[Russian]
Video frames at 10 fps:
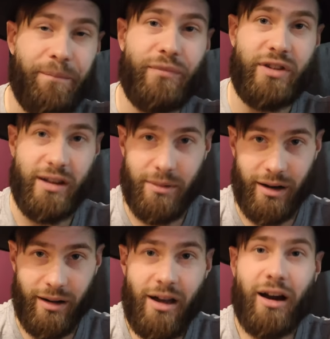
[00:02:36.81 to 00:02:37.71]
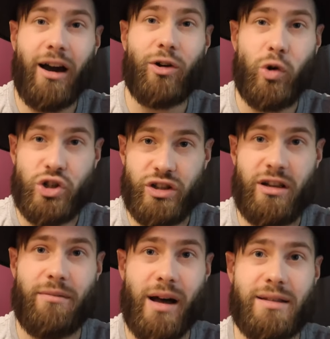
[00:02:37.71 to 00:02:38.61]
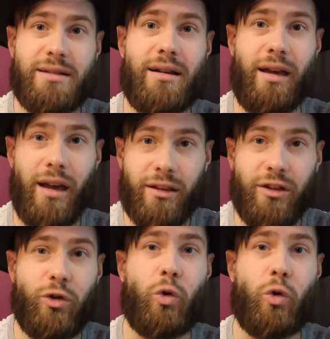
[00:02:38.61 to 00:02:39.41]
Дима, хорош заниматься этой